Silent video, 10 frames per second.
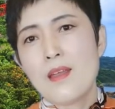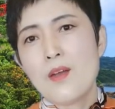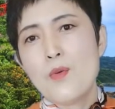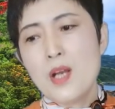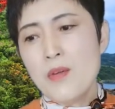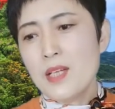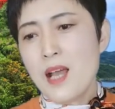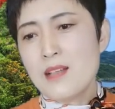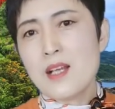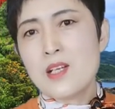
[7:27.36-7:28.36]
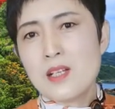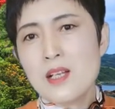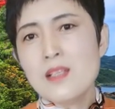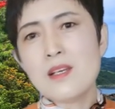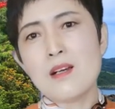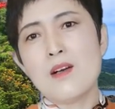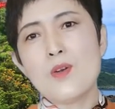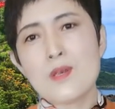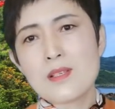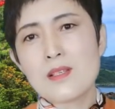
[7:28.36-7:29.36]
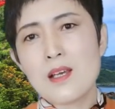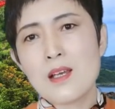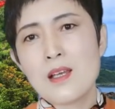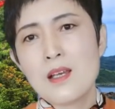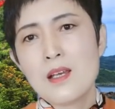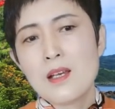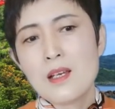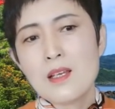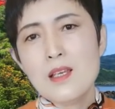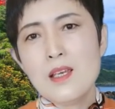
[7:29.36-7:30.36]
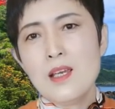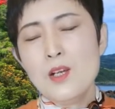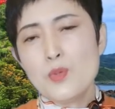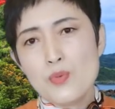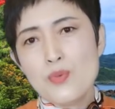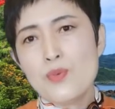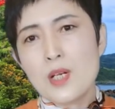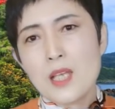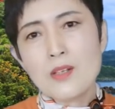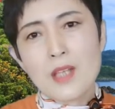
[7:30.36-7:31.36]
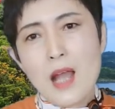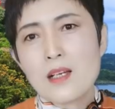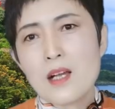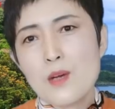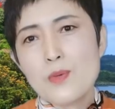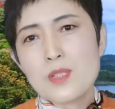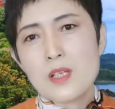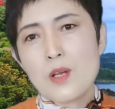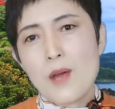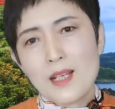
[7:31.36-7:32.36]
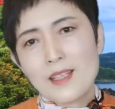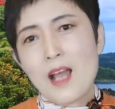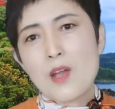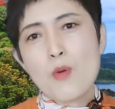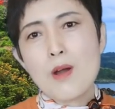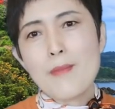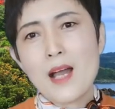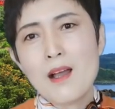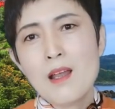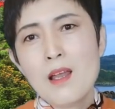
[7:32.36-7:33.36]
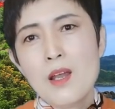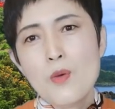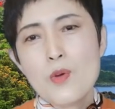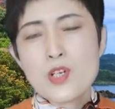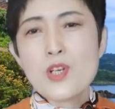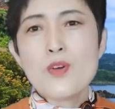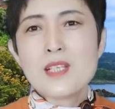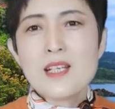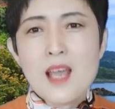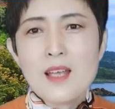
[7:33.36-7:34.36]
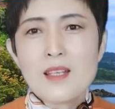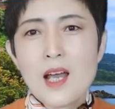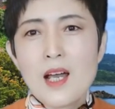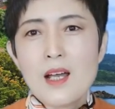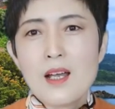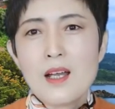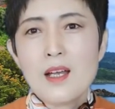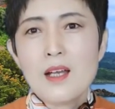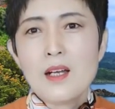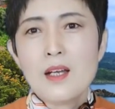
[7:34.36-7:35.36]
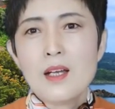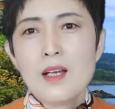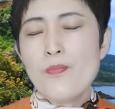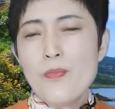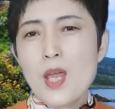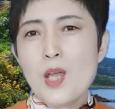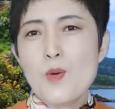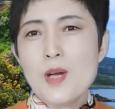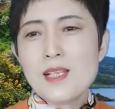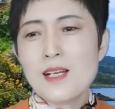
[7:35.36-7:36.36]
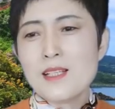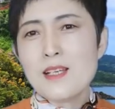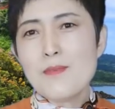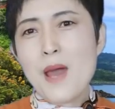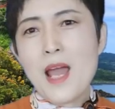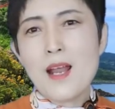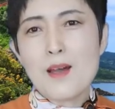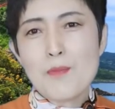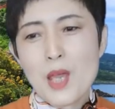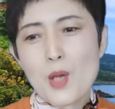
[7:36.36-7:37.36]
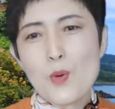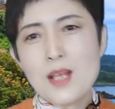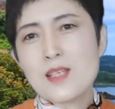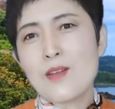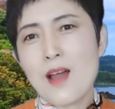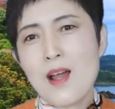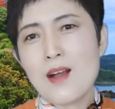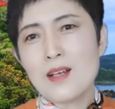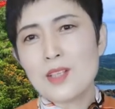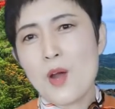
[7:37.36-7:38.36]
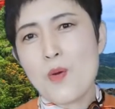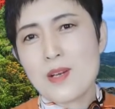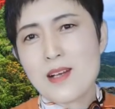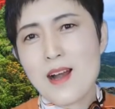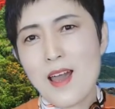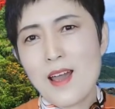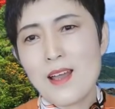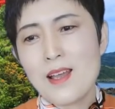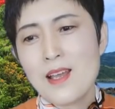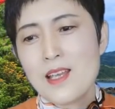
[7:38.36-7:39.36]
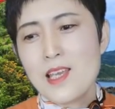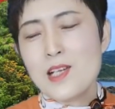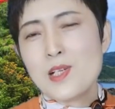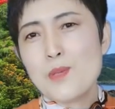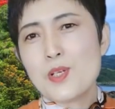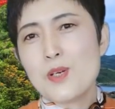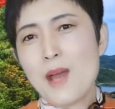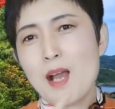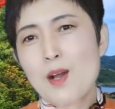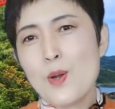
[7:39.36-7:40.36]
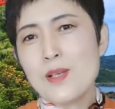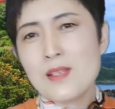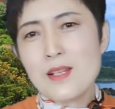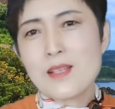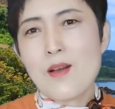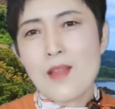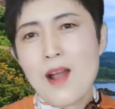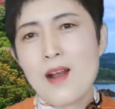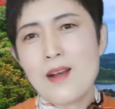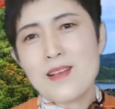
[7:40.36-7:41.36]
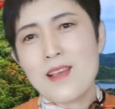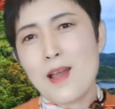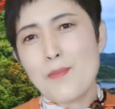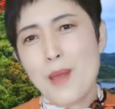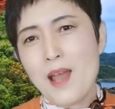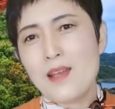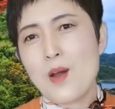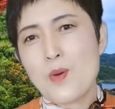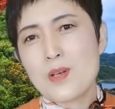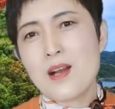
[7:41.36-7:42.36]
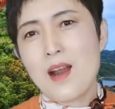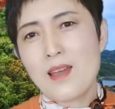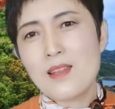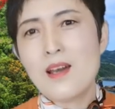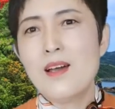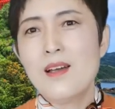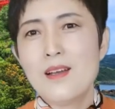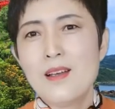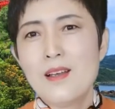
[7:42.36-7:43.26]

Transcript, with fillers: 我认为他在申请俄罗斯，你如果要打这核武器的话，你打给我吧，我是有经验的。美国曾经派了美国的小男孩到我这儿来，你是不是把俄罗斯的小男孩也派到我这儿来呢？